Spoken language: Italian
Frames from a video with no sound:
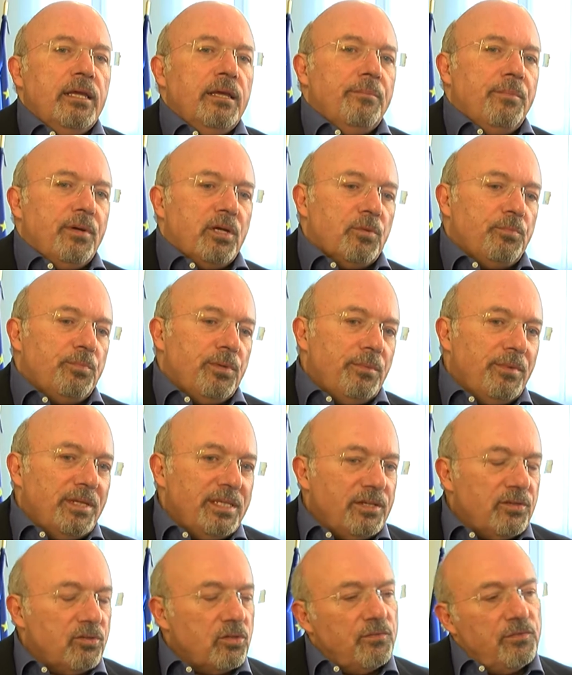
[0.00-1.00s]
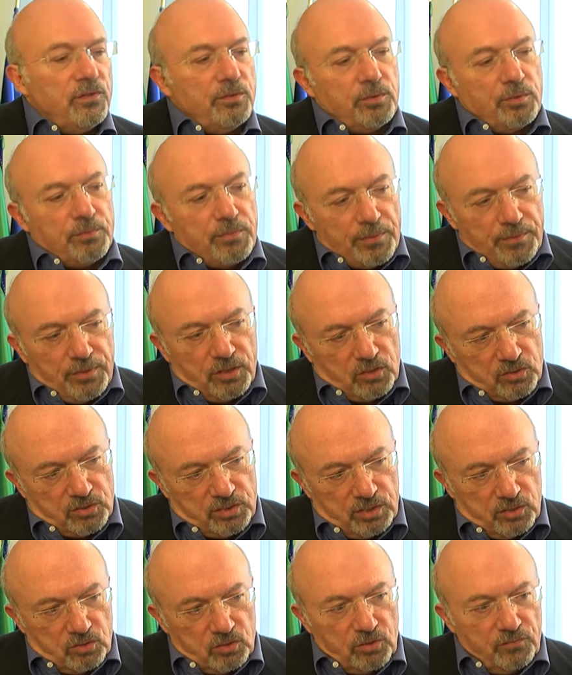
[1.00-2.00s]
però prima di risolvere i problemi
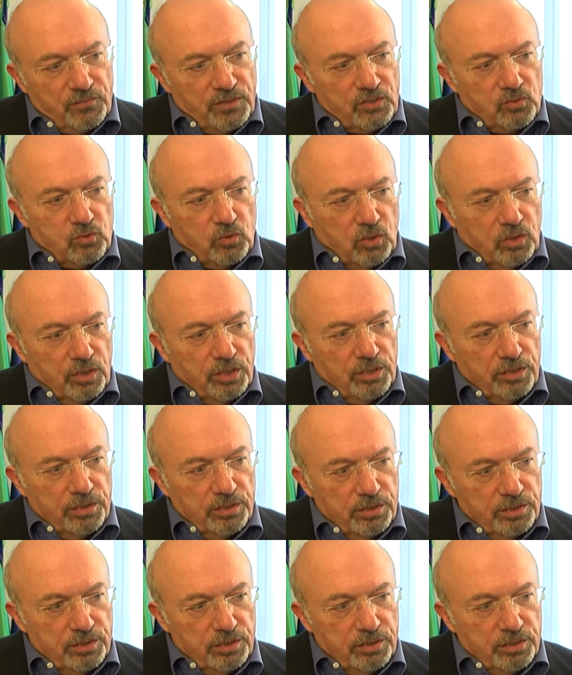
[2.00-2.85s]
nostri risolva i suoi